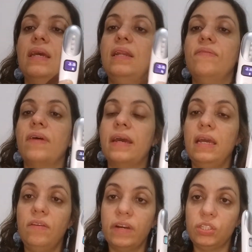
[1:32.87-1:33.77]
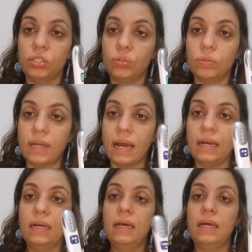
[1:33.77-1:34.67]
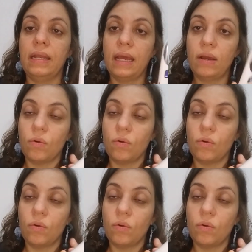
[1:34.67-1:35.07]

Ele vai, ele vai te ajudar, né?